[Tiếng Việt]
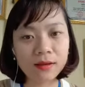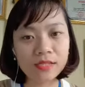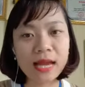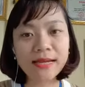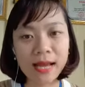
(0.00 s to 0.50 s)

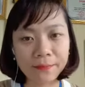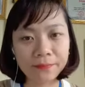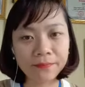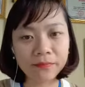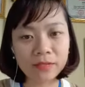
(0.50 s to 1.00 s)
trang điểm,
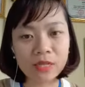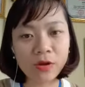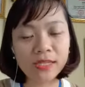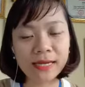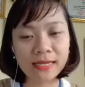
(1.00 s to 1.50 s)
sau
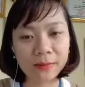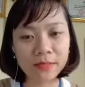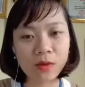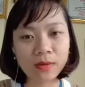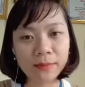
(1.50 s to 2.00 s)
khi trang điểm
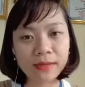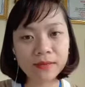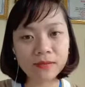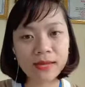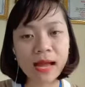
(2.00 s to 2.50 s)
xong để
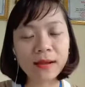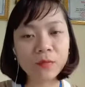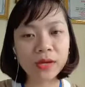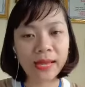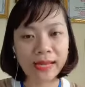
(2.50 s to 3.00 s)
mình đăng
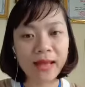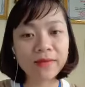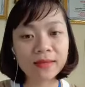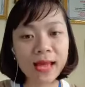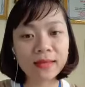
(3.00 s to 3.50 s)
một cái ảnh
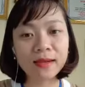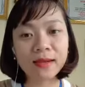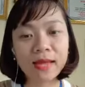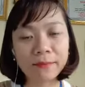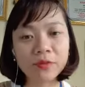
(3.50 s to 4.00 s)
avatar thật
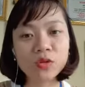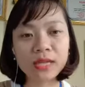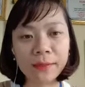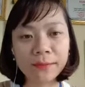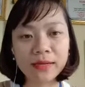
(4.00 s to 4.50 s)
là đẹp và
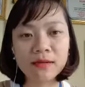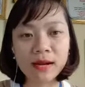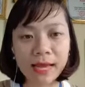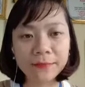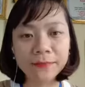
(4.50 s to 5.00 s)
chuyên nghiệp, mình
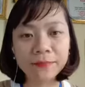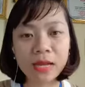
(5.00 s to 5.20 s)
đưa lên